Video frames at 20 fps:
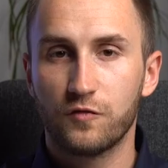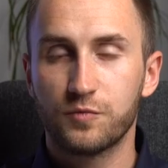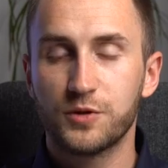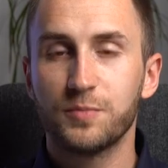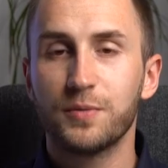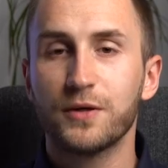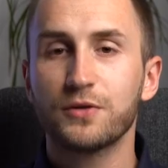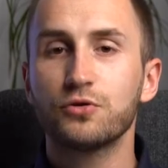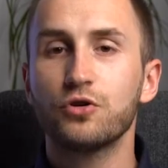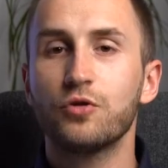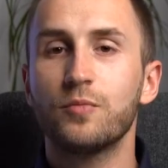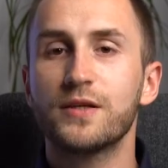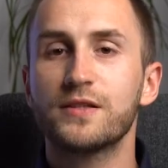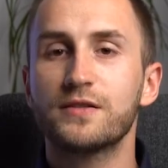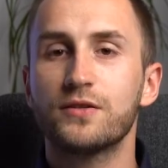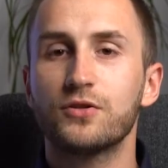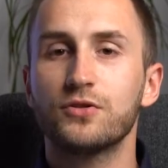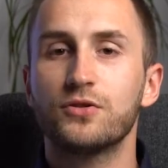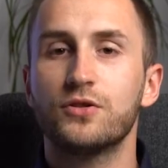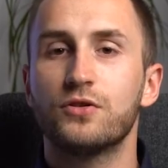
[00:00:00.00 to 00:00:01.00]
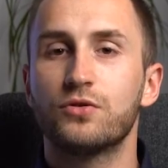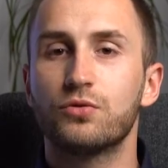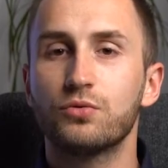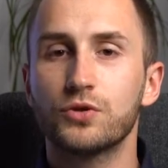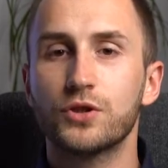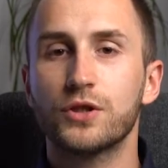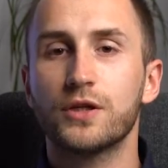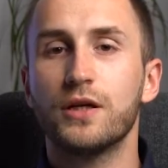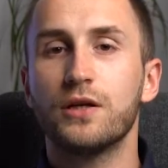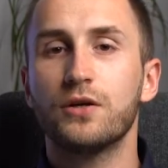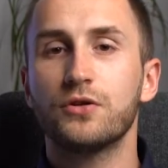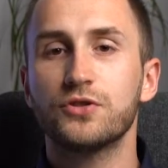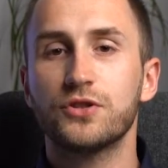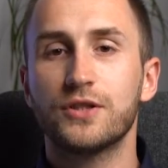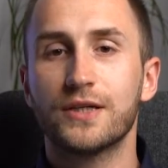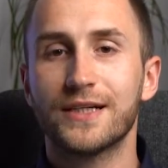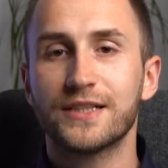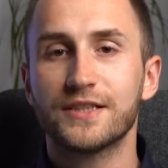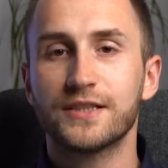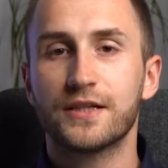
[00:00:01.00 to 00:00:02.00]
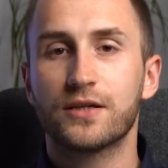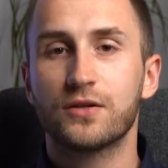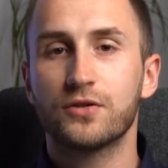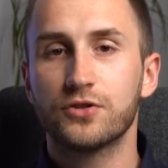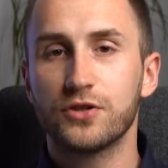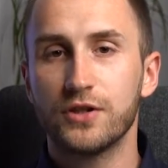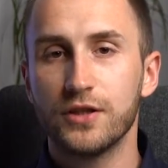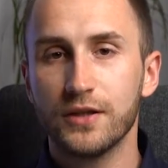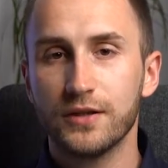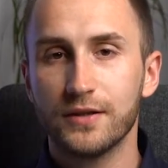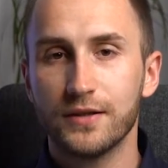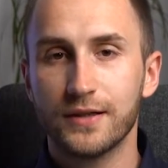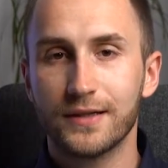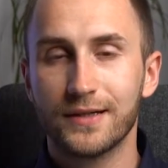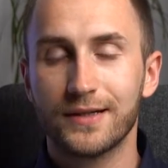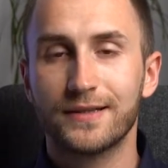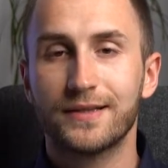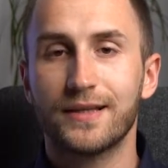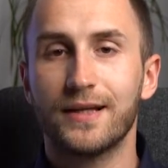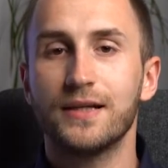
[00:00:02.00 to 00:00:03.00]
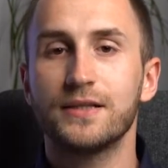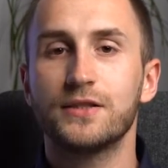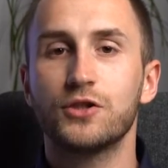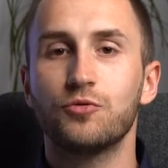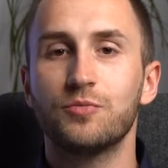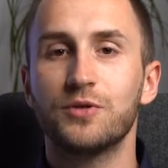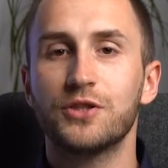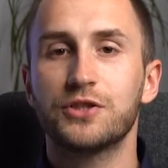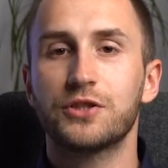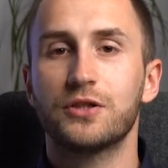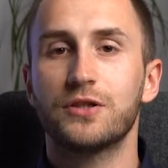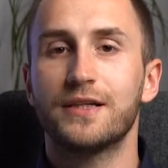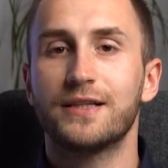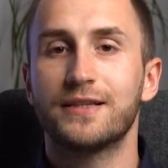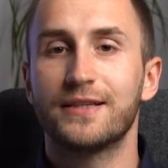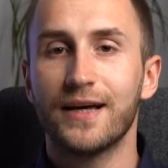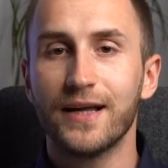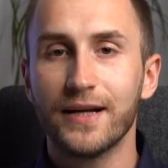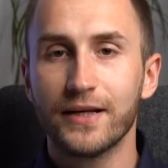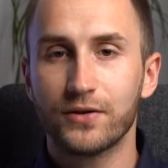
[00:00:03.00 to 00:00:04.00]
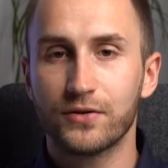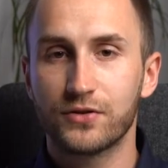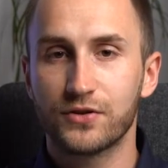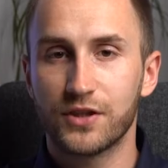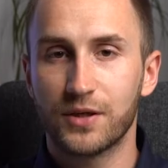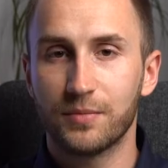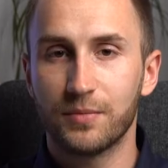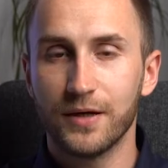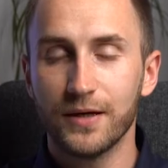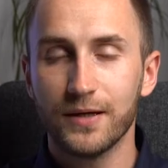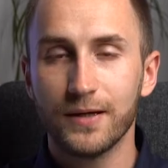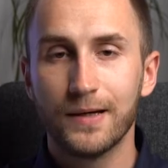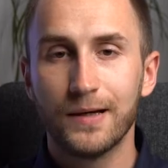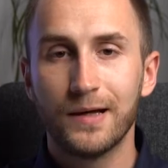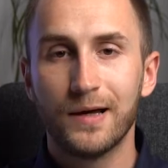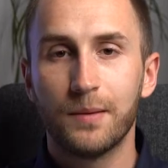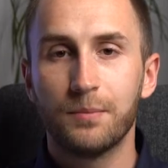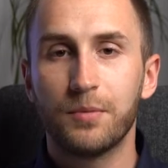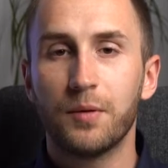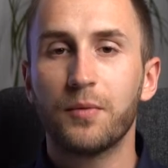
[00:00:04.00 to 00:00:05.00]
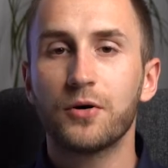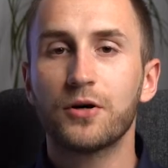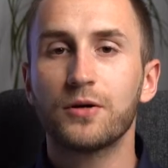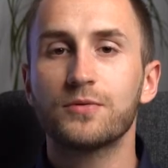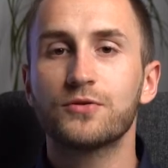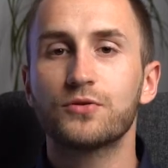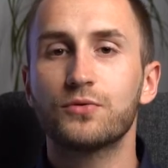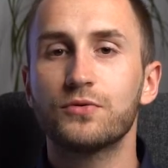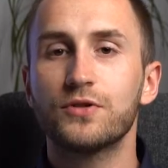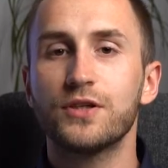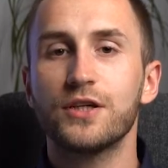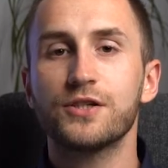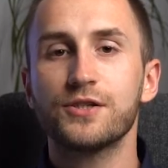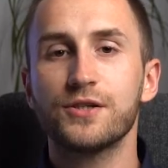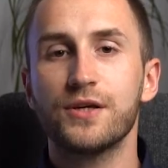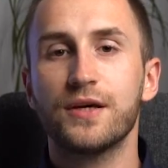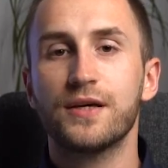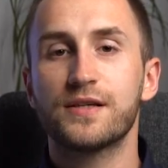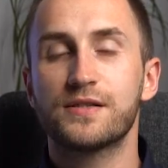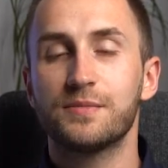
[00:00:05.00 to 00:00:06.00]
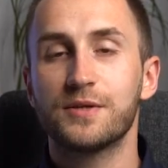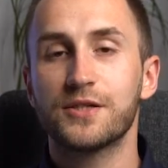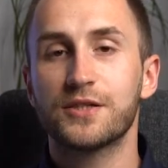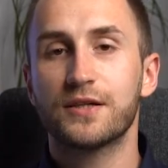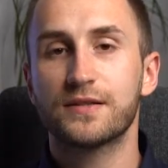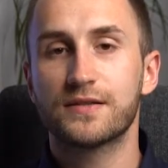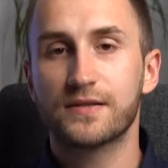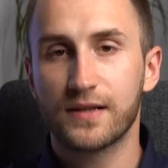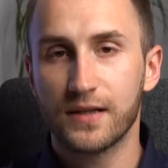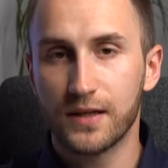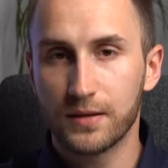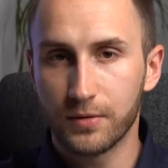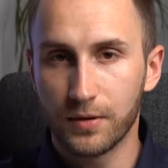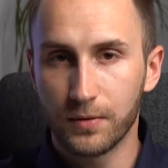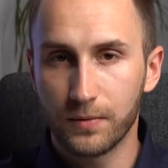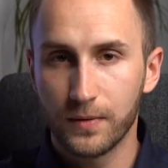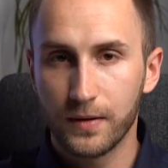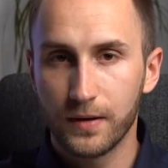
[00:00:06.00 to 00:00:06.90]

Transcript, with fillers: przypadku obecności dużych ilości resztek roślinnych, talerze umieszczone dalej od siebie pomogą skutecznie je zmieszać z glebą.